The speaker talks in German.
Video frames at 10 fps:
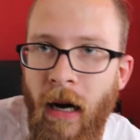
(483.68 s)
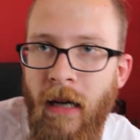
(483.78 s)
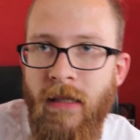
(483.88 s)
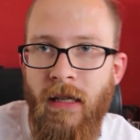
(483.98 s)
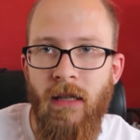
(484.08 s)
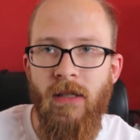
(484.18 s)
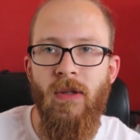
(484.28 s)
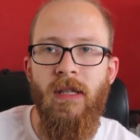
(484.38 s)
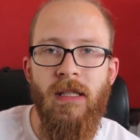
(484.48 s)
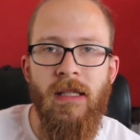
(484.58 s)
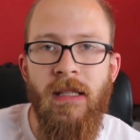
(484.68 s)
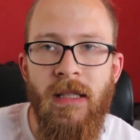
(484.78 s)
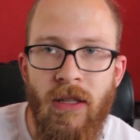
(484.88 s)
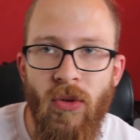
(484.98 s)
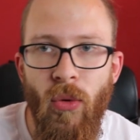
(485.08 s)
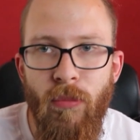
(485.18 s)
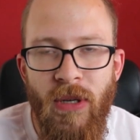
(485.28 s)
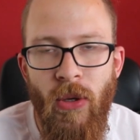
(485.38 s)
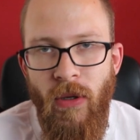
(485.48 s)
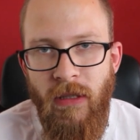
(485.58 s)
Heißt also, es ist nicht
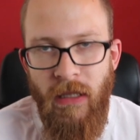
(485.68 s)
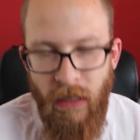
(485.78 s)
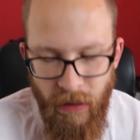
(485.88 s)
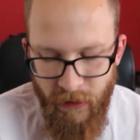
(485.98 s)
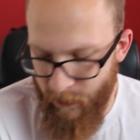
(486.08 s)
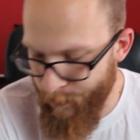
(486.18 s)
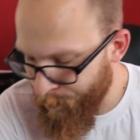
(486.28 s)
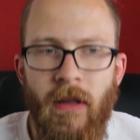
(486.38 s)
unbedeutend kleiner.